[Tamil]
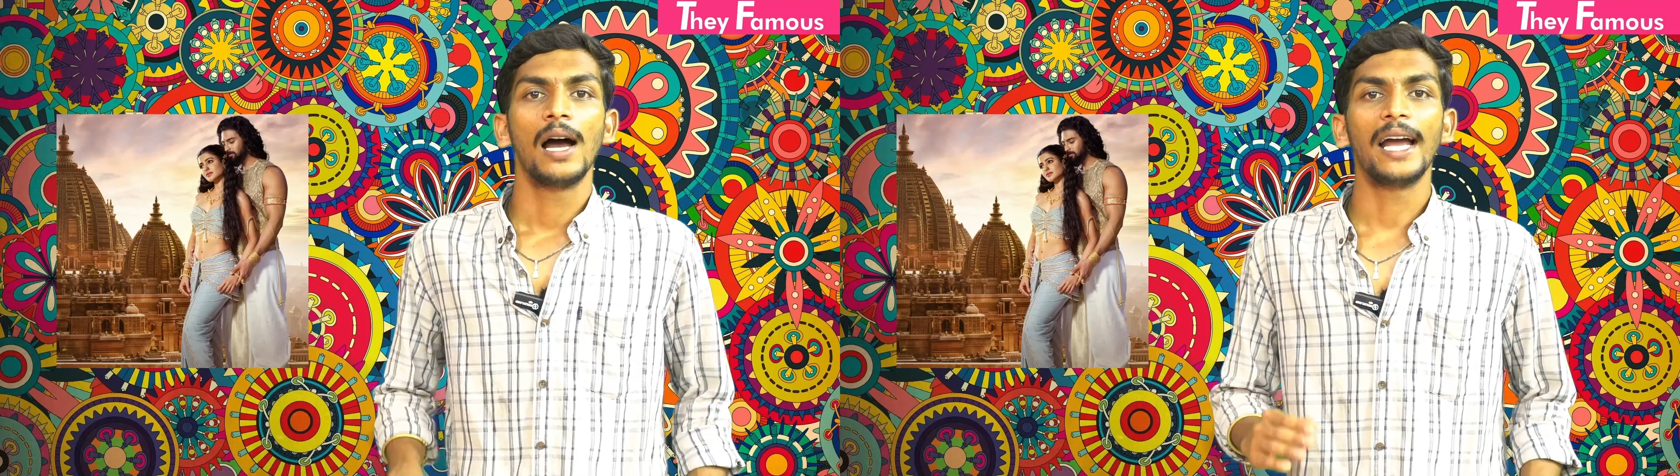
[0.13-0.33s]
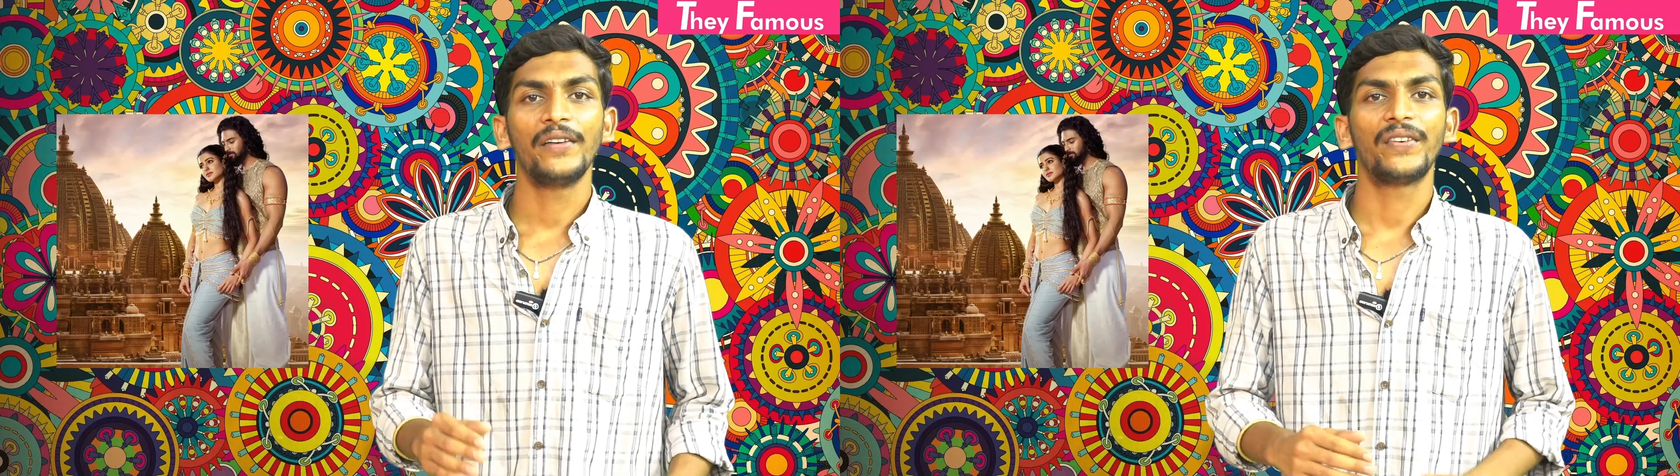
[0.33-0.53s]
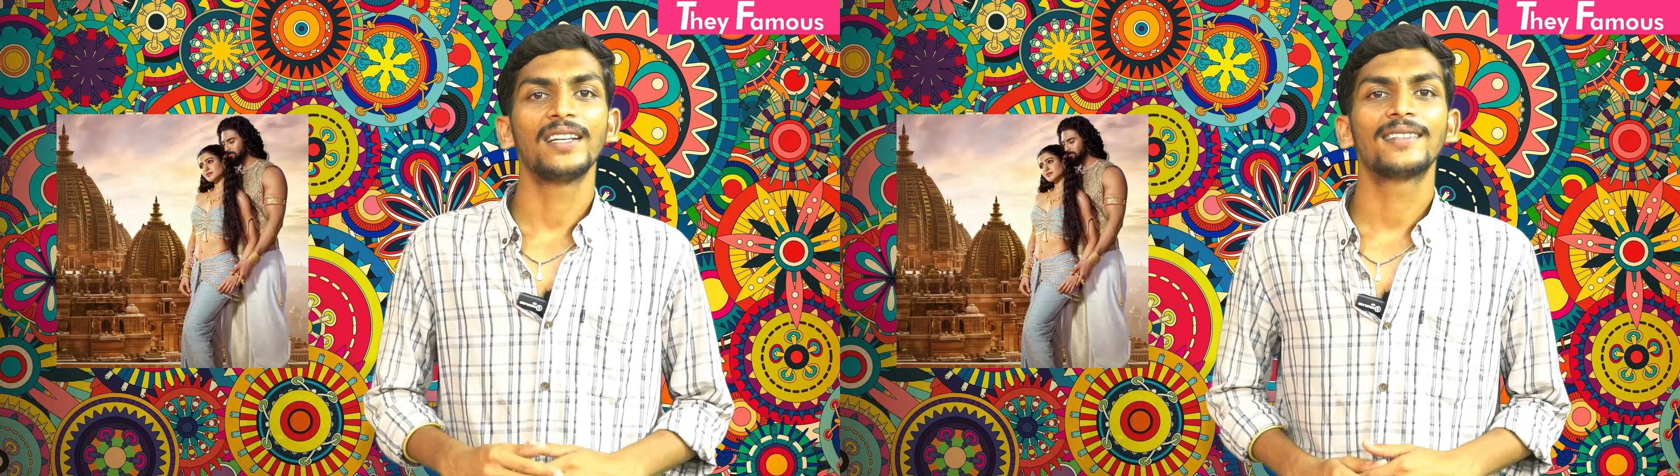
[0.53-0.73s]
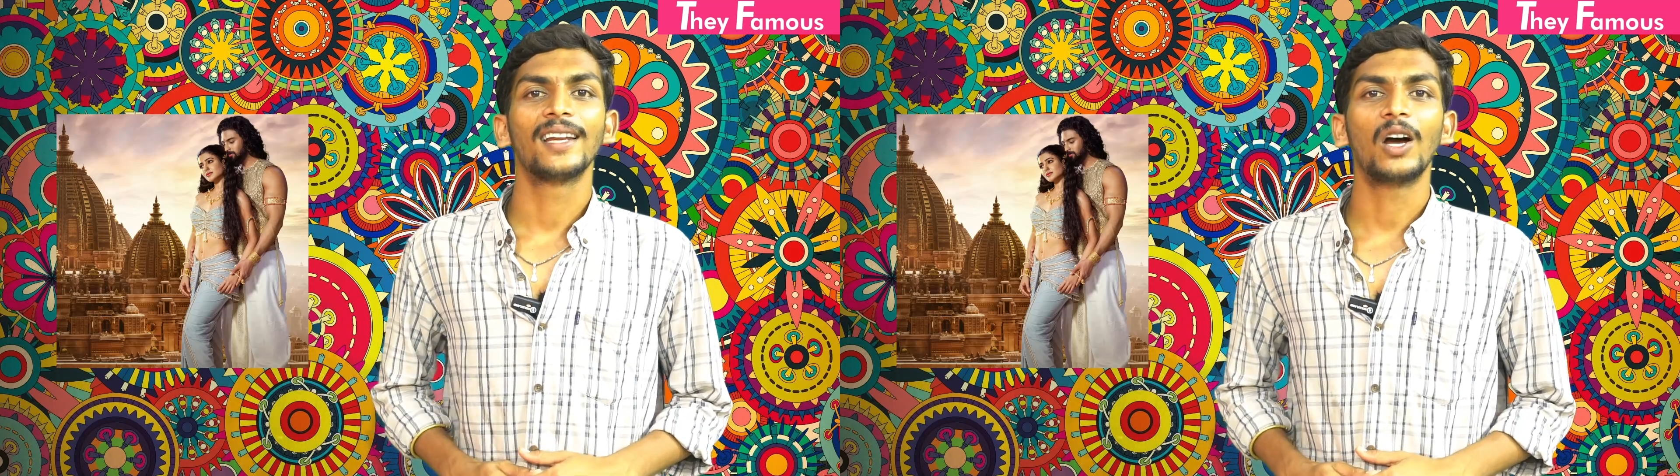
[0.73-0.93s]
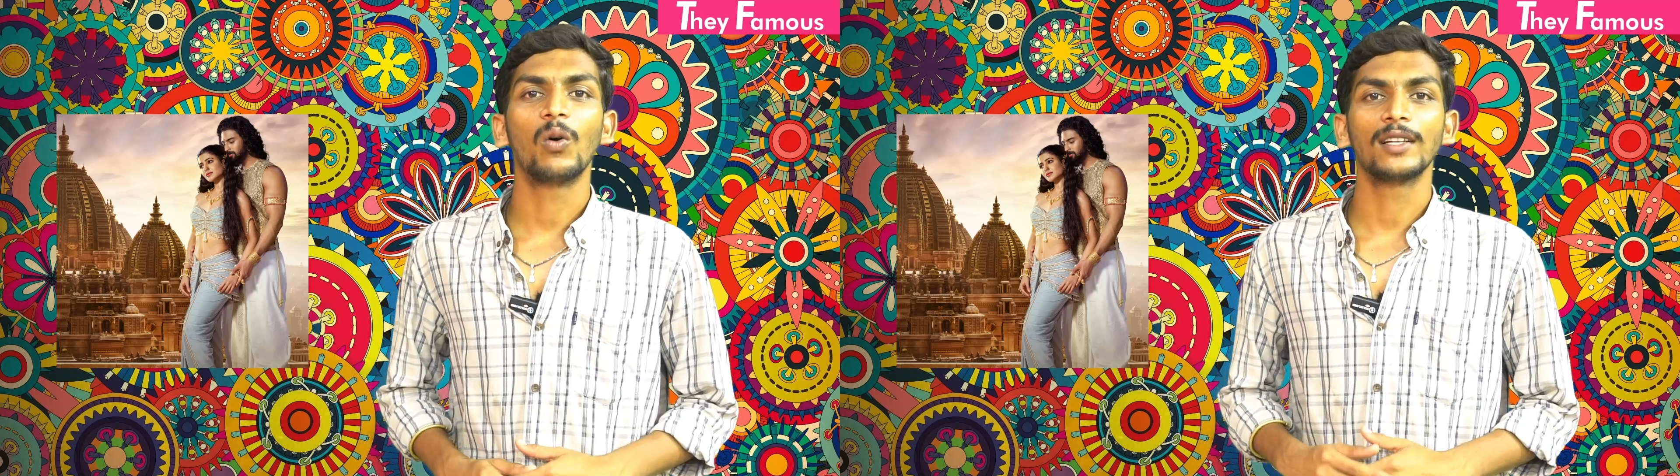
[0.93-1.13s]
ஹாய் ஃப்ரெண்ட்ஸ்
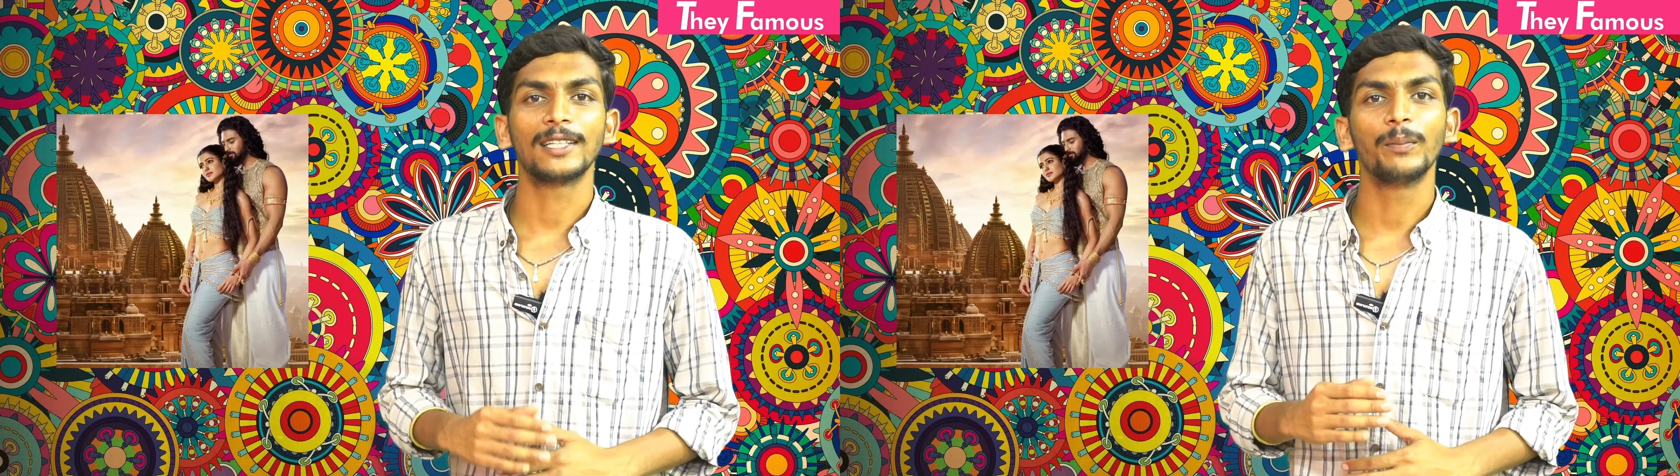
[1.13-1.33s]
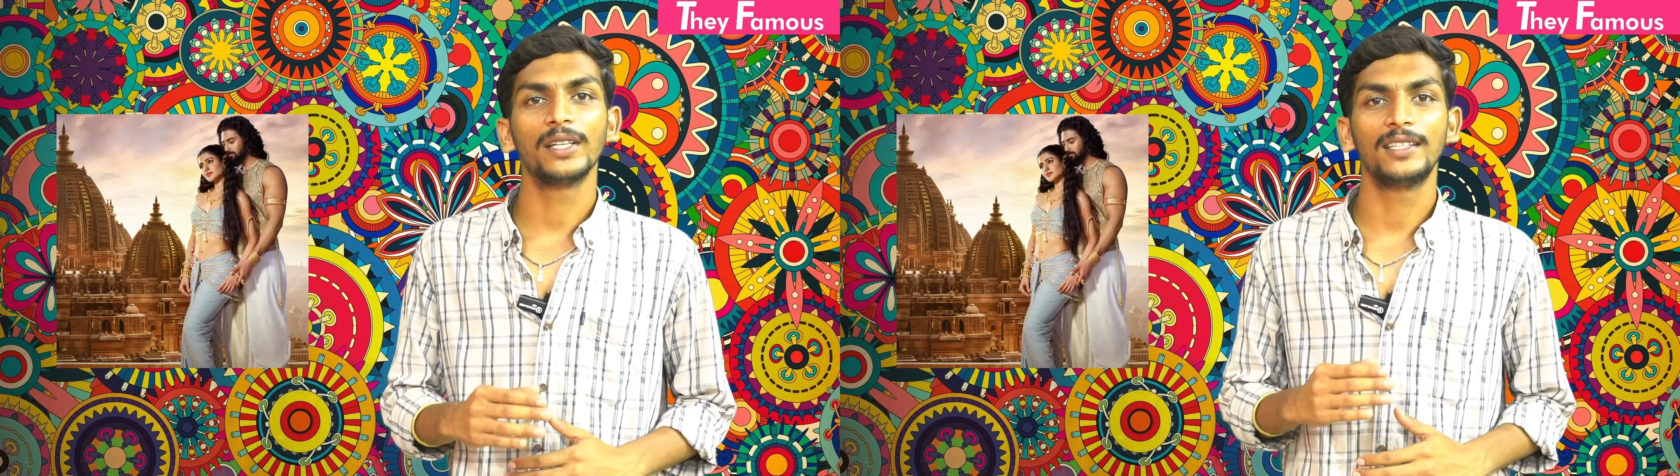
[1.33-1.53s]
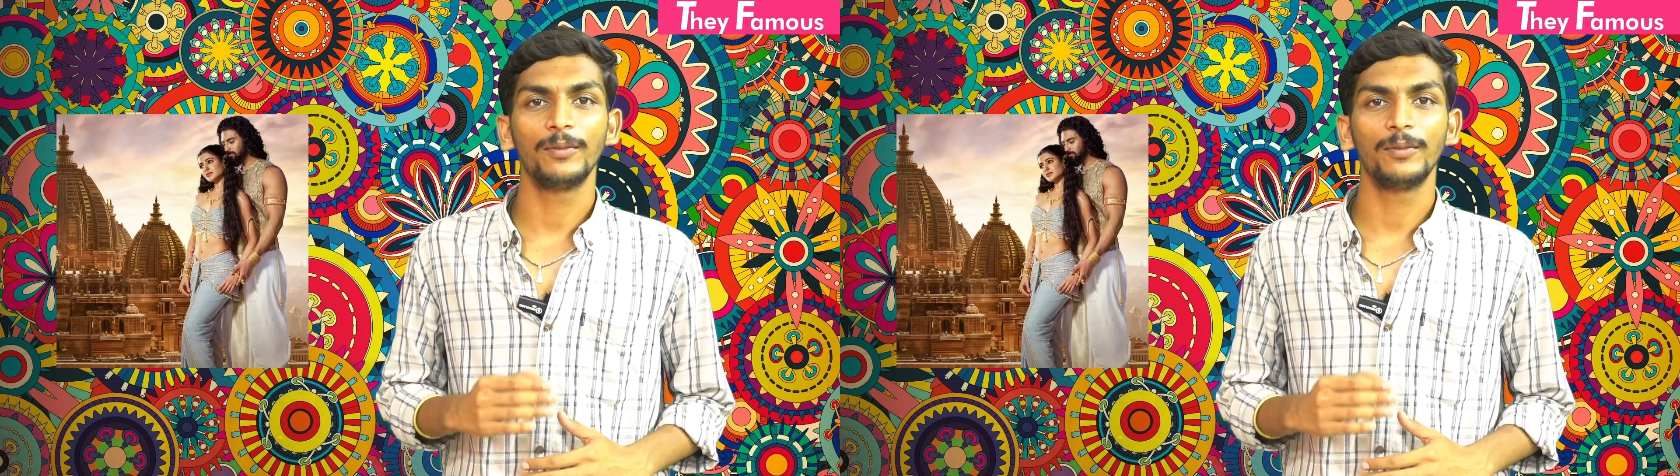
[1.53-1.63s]
நான் உங்கள் சம்பத்